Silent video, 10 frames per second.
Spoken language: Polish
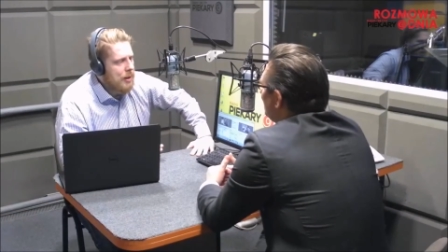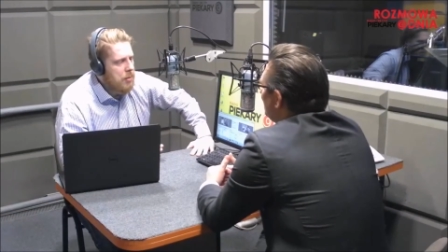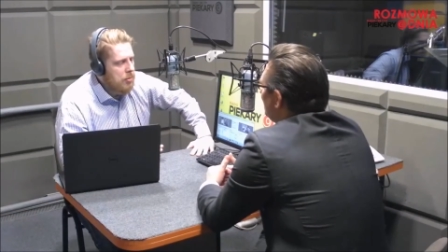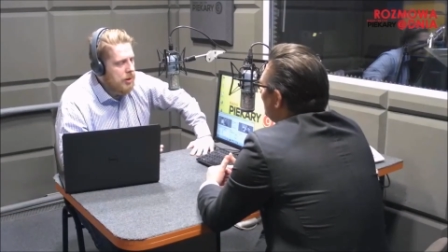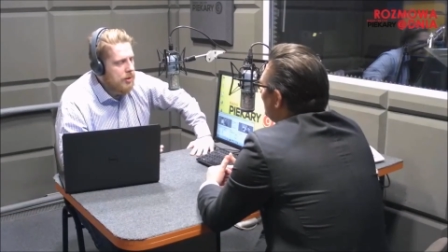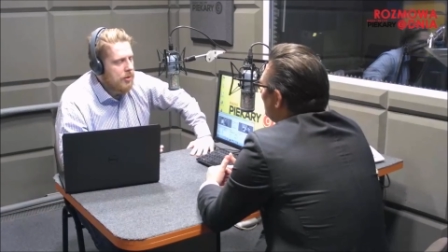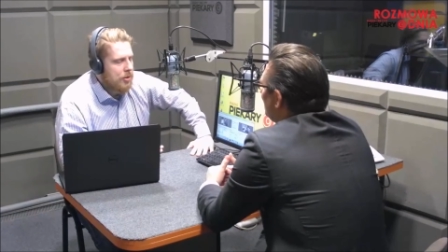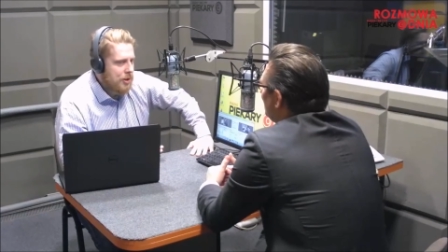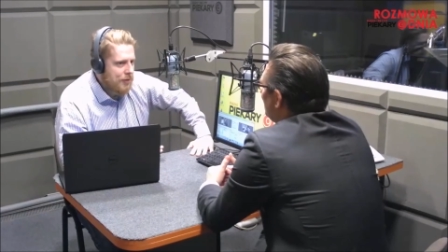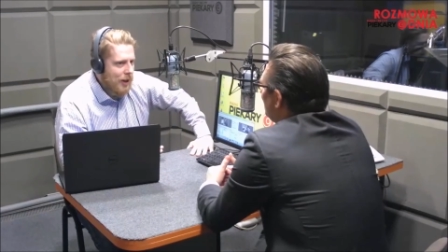Za moment
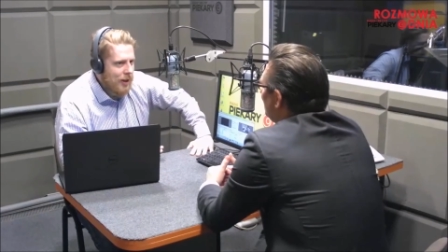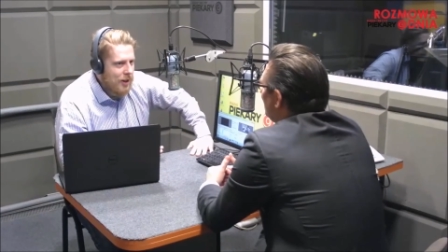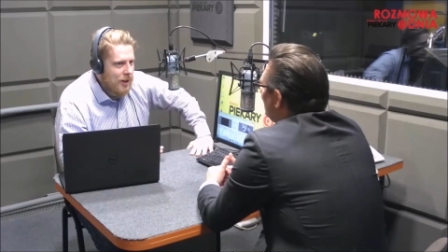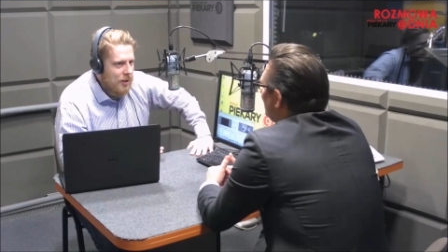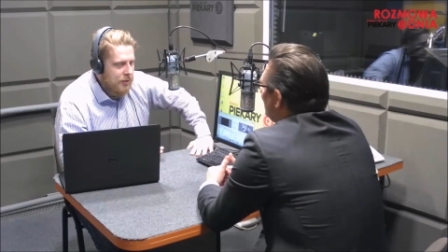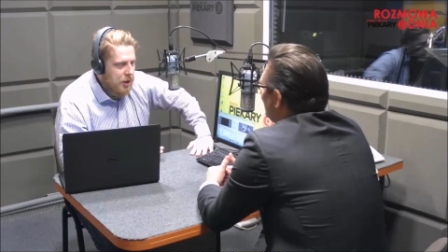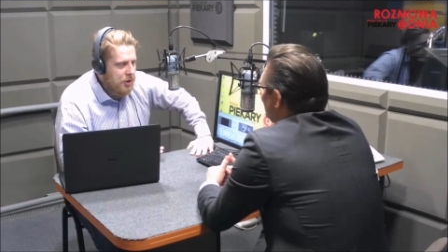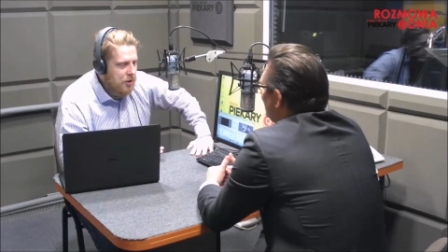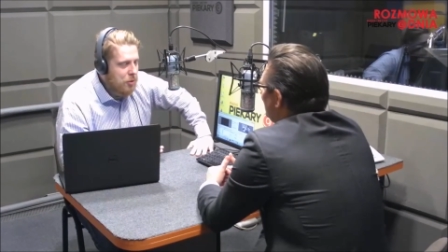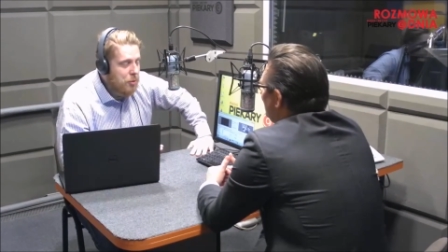dogrywka w
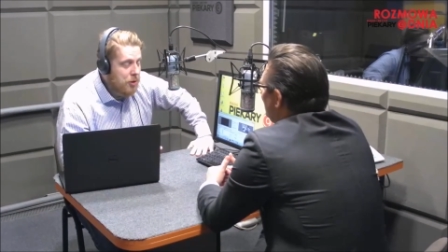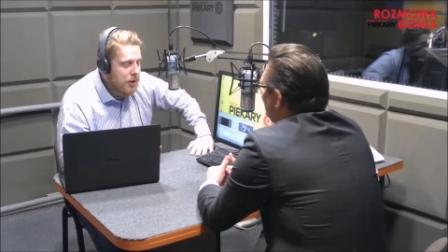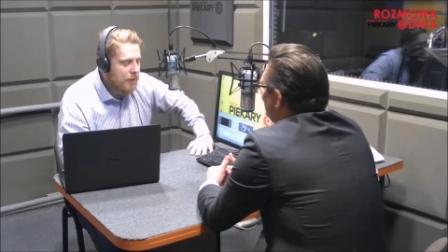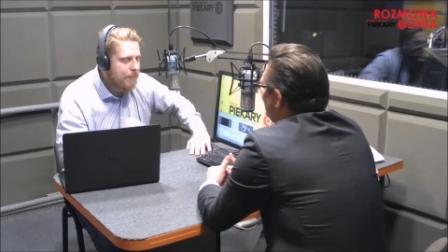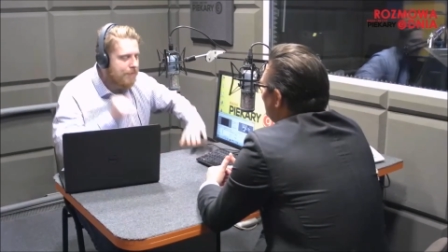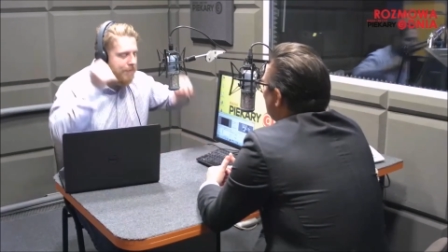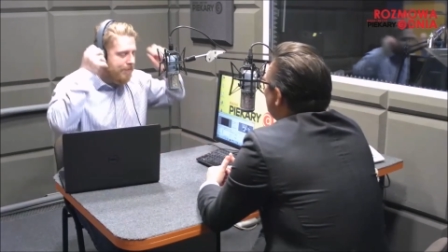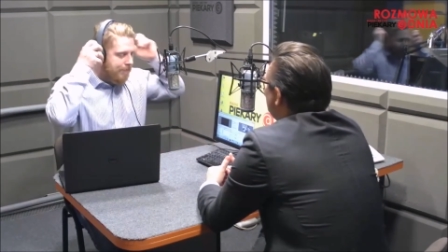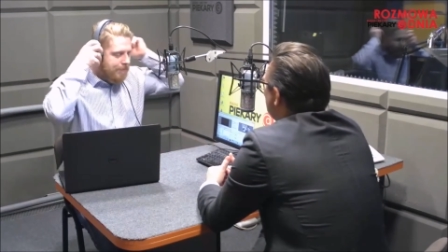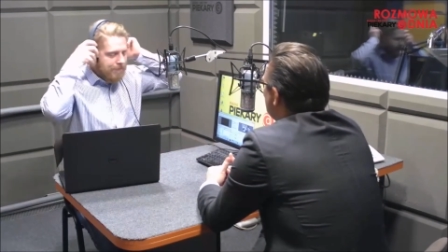sieci. Do usłyszenia.
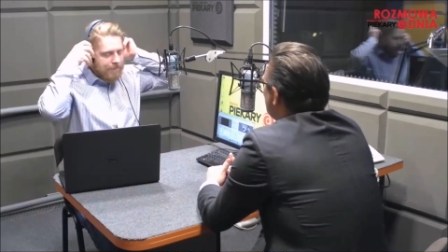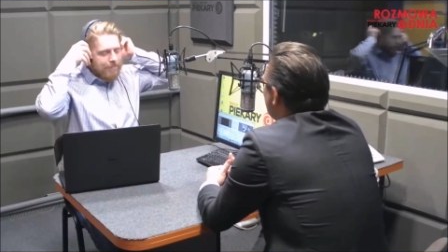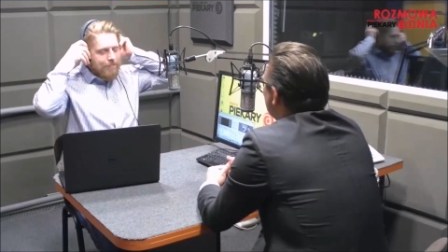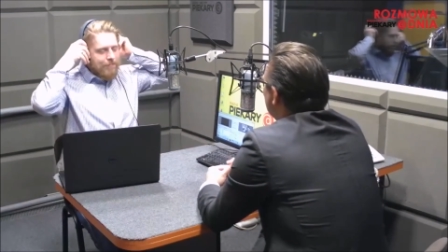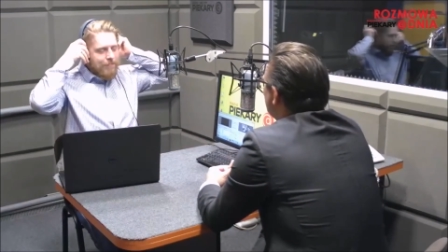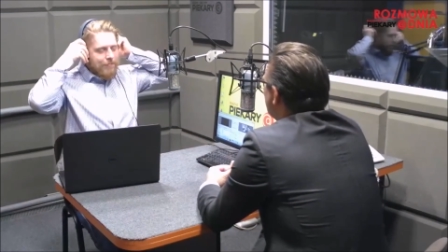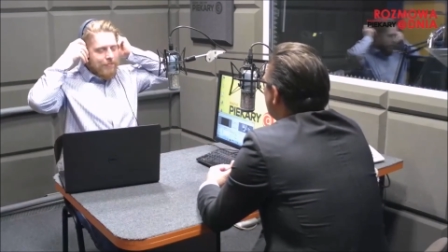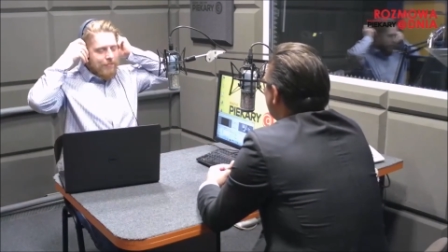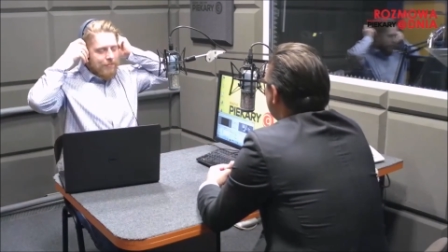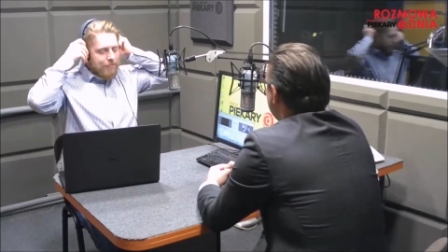Dziękuję, do
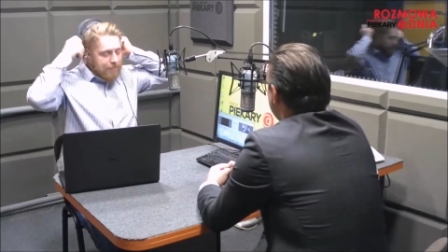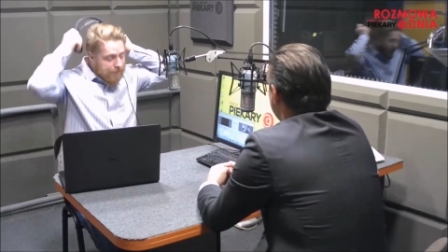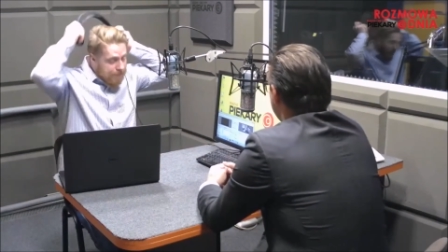usłyszenia.